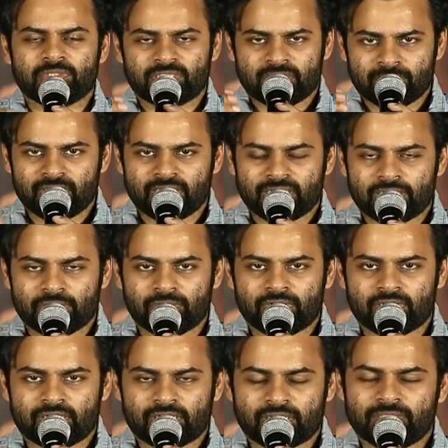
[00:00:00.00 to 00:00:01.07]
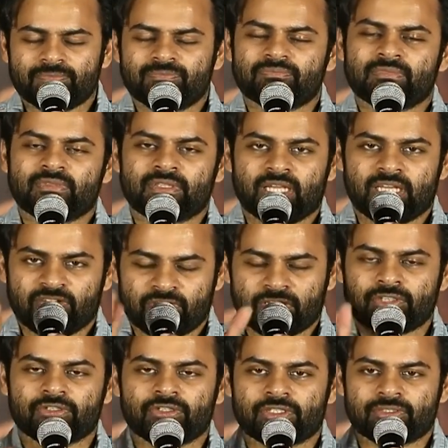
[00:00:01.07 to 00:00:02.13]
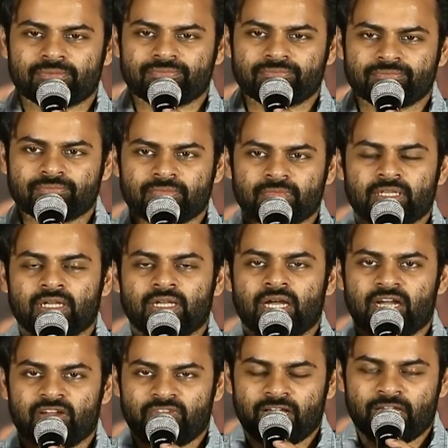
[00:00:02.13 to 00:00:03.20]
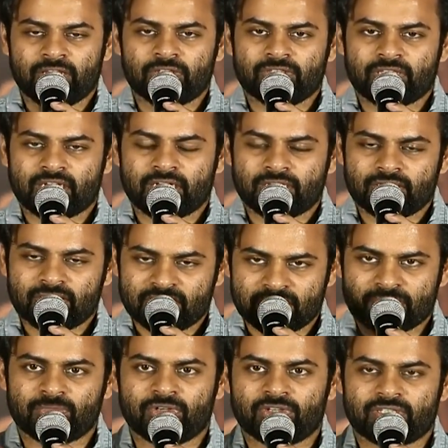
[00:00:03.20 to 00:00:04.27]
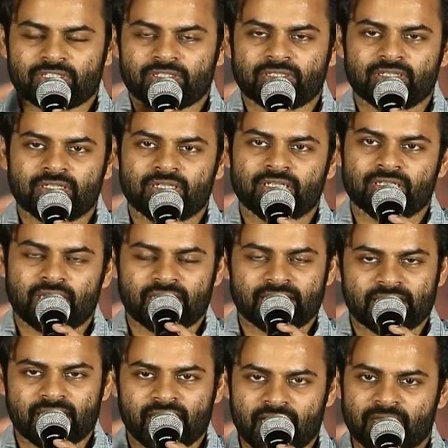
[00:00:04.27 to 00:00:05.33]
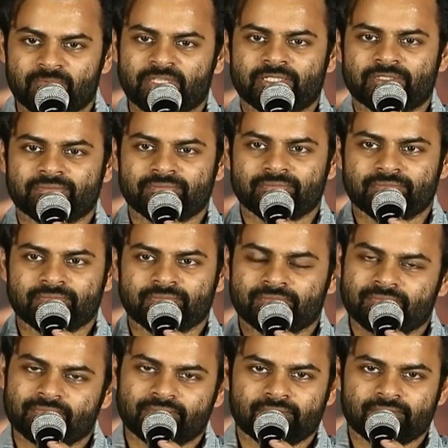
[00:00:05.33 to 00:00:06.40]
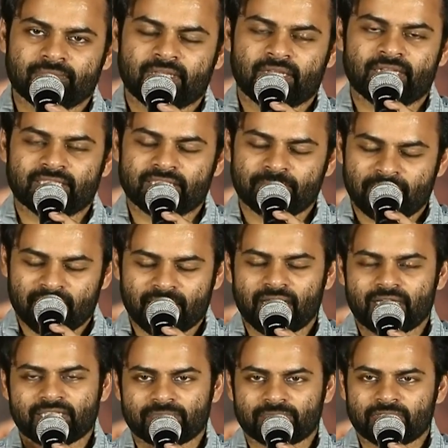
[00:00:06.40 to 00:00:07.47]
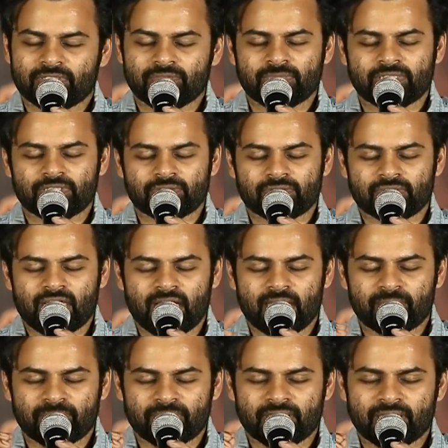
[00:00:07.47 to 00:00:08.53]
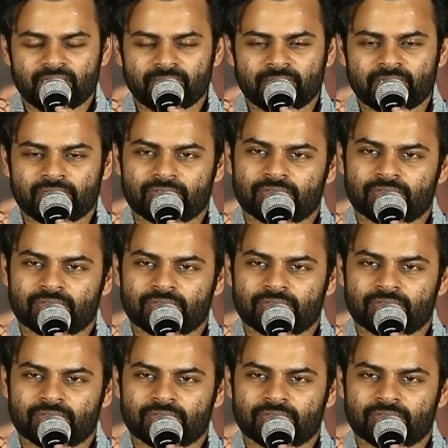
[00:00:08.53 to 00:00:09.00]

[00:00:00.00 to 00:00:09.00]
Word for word: సినిమా టికెట్ కొంటారు కదా దాని వర్త్ ఉంటుంది ఆ వాల్యూ తగ్గట్టు ఆ సినిమా ఉంటుంది అది నా హామీ అయితే పక్కగా చెప్తాను మీరు హ్యాపీగా మీరు